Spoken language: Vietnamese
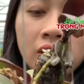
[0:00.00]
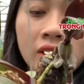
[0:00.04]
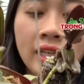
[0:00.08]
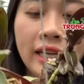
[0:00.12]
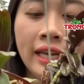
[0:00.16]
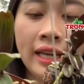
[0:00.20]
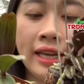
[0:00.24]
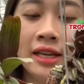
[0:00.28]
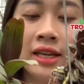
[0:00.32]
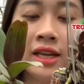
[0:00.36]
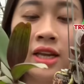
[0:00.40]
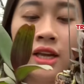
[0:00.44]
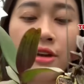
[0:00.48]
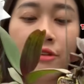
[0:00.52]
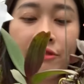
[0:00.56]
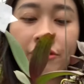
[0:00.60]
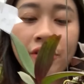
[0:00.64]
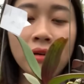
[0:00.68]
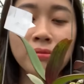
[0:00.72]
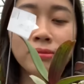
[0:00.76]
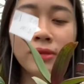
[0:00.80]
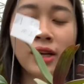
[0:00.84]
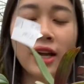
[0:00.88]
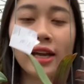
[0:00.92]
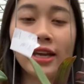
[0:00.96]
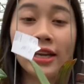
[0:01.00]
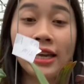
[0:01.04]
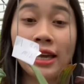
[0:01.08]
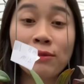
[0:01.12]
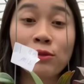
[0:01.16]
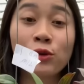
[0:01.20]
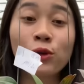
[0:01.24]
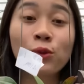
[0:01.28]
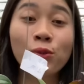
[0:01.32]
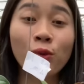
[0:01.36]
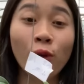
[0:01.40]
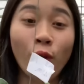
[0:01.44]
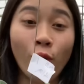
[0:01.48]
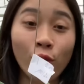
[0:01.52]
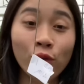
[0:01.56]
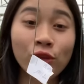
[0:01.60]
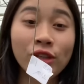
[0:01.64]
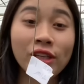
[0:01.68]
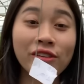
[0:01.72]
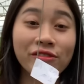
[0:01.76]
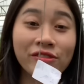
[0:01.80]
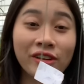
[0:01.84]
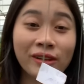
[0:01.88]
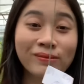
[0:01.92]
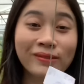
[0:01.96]
nè, phong cây ghép cục gỗ,
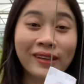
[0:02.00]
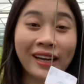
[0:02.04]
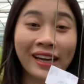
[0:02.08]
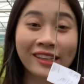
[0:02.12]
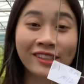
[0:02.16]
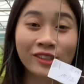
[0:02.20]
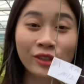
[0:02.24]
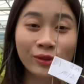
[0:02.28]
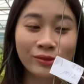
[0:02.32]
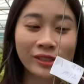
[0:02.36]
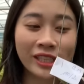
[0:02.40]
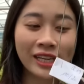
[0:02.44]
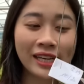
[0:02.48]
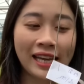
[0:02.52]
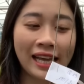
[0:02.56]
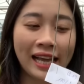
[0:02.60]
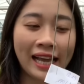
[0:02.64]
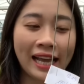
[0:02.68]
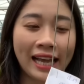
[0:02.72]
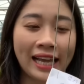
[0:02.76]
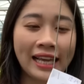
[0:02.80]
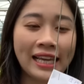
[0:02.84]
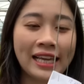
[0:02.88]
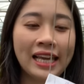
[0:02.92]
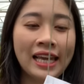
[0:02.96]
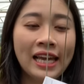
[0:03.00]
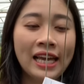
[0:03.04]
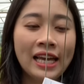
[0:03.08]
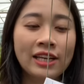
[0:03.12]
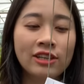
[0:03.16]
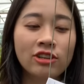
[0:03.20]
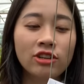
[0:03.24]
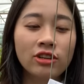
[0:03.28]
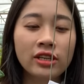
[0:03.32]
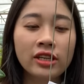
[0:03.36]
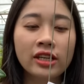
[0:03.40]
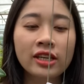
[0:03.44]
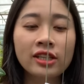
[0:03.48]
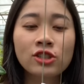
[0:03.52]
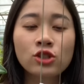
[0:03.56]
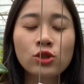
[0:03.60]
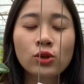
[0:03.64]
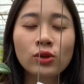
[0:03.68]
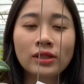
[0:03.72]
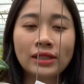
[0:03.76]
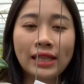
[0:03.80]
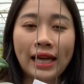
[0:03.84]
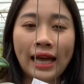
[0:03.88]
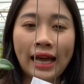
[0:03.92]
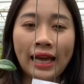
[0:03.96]
nhìn phong cây cũng rất là hay. Rồi Nghinh
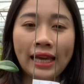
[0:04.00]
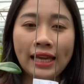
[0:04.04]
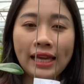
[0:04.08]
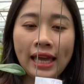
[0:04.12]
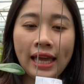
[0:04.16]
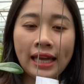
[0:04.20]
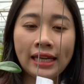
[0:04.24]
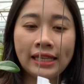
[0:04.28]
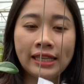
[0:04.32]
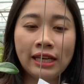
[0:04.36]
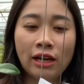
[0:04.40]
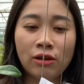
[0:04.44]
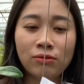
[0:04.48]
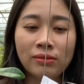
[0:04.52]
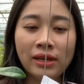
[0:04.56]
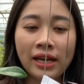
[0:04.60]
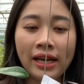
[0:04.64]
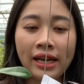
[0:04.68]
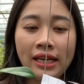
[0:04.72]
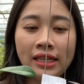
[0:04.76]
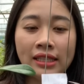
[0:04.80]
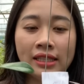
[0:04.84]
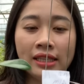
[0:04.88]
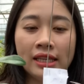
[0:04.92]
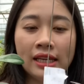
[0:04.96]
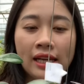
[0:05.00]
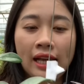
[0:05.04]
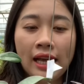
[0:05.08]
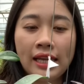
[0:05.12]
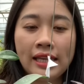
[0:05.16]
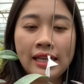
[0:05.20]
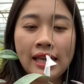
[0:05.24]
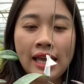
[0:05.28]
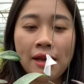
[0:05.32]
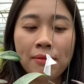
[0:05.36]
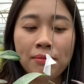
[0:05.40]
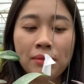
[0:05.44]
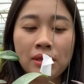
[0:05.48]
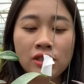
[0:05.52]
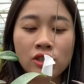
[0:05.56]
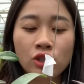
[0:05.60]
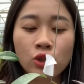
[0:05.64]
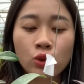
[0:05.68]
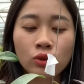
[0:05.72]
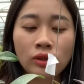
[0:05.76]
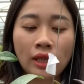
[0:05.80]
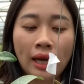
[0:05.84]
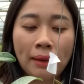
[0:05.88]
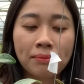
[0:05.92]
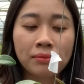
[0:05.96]
Xuân Thái hàng giống này thì cả nhà mình sưu
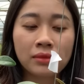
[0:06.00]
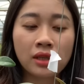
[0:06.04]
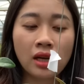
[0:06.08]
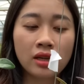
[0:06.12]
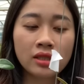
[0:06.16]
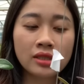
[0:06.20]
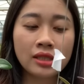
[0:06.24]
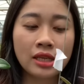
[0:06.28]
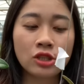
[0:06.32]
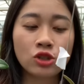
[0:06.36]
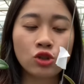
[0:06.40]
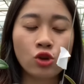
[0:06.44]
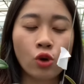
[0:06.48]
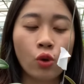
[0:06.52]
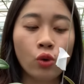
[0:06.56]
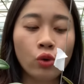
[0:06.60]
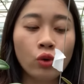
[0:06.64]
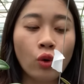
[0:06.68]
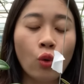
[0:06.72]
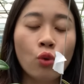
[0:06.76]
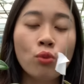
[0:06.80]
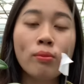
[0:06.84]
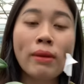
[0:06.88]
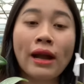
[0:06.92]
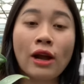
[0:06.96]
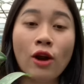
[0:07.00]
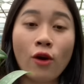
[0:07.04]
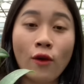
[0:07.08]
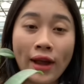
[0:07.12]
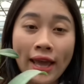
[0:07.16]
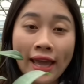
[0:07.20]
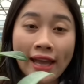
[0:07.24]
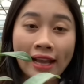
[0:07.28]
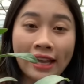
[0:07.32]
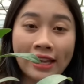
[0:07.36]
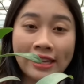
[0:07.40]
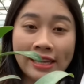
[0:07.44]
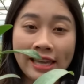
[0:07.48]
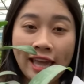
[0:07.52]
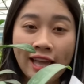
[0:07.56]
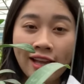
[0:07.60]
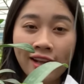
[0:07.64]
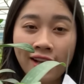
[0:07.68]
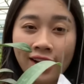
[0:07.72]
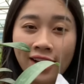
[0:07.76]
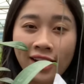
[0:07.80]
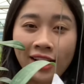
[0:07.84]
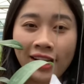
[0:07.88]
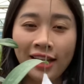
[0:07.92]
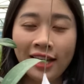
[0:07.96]
tầm nó sẽ sổ đủ mặt hoa cả nhà
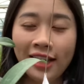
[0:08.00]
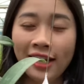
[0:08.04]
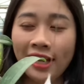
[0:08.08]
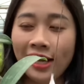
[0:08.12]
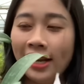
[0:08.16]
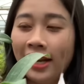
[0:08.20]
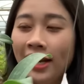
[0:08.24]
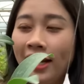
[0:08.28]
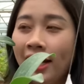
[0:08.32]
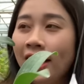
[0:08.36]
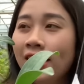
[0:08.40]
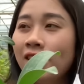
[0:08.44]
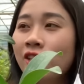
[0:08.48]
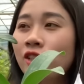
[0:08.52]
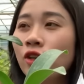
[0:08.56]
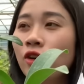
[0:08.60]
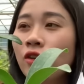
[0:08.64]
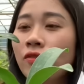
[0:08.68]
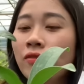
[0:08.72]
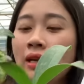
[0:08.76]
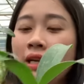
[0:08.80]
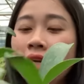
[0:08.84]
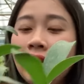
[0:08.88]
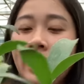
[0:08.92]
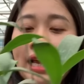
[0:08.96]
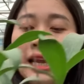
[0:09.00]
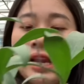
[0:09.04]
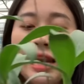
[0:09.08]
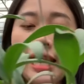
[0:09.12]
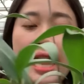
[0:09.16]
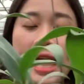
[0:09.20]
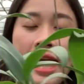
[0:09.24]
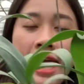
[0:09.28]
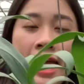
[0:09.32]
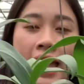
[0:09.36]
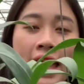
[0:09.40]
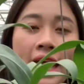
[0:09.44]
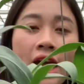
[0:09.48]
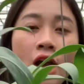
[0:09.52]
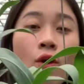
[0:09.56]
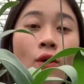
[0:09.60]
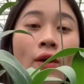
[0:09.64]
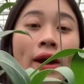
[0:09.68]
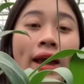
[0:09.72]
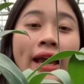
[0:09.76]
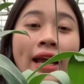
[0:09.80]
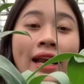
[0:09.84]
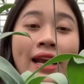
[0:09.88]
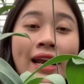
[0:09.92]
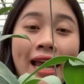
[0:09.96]
ha. Đó, rồi bên đây là
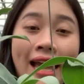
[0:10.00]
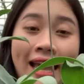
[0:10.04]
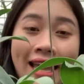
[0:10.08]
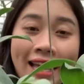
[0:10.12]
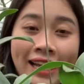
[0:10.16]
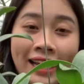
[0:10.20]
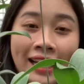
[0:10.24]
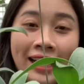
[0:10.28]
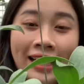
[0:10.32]
Hoàng Lan.